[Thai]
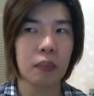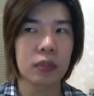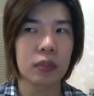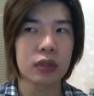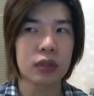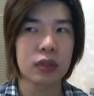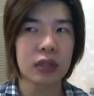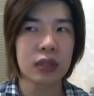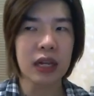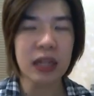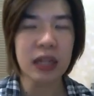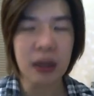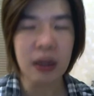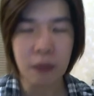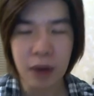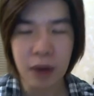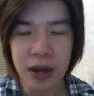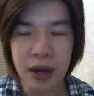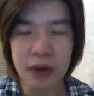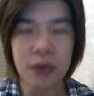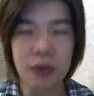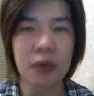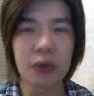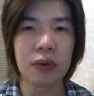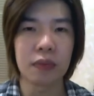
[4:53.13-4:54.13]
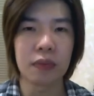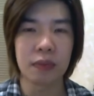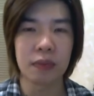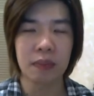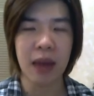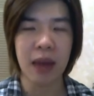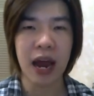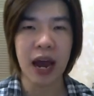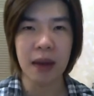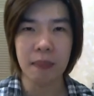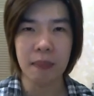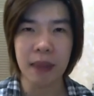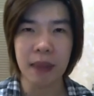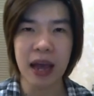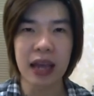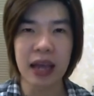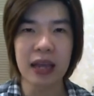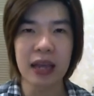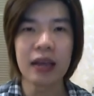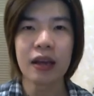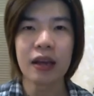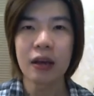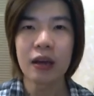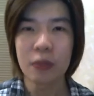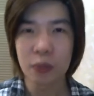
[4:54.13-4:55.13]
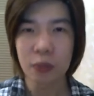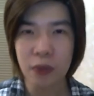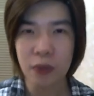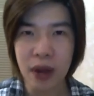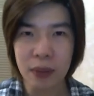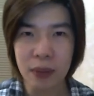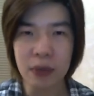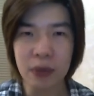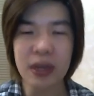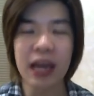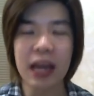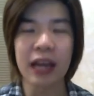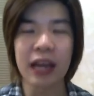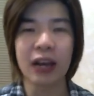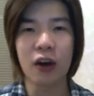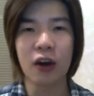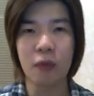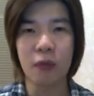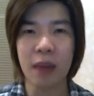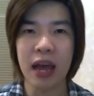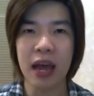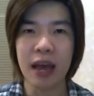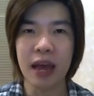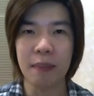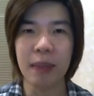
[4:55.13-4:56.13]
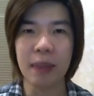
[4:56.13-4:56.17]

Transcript: ตั้งแต่วัยรุ่นผ่านไปวัยผู้ใหญ่เข้ามา